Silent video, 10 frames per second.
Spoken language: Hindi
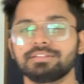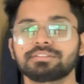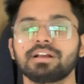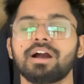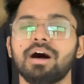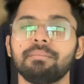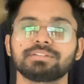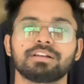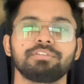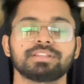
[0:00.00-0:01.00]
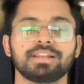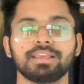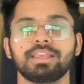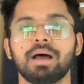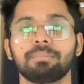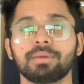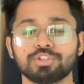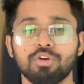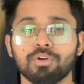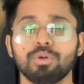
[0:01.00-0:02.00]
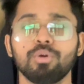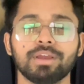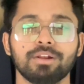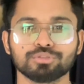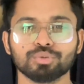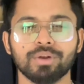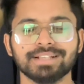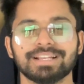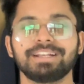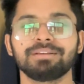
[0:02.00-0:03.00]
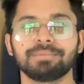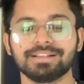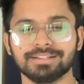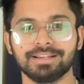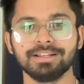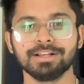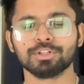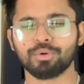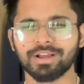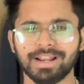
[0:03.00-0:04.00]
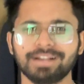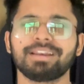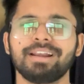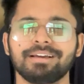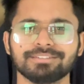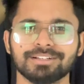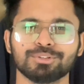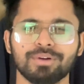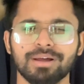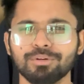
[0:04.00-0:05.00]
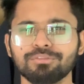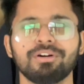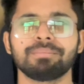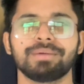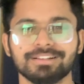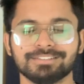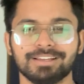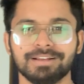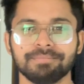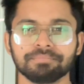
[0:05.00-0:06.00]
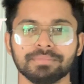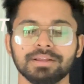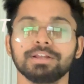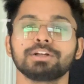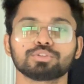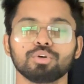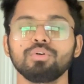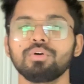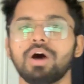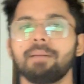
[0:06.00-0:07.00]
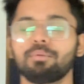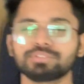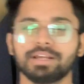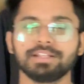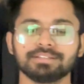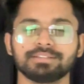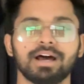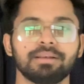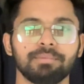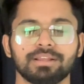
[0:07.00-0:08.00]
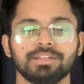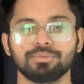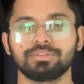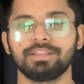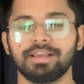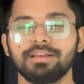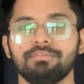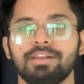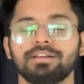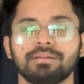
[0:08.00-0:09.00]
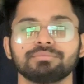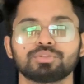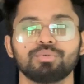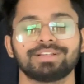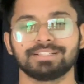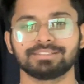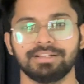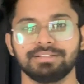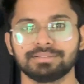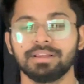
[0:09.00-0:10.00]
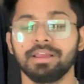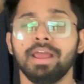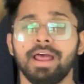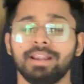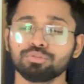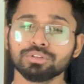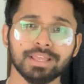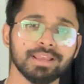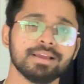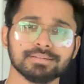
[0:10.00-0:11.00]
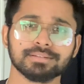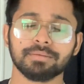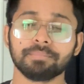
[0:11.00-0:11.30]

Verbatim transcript: जिसका काम ही सिर्फ इतना है कि आपके जो ओवरऑल लुक है ना उसको थोड़ा एक्साइटिंग बना सके थोड़ा करेक्टर ऐड कर सके थोड़ा बहुत फन बना सके तो आपको सारी चीज़ें ध्यान में रखनी होती हैं वेन इट कम्स टू एक्सेसरीज एंड नाउ द थिंग इज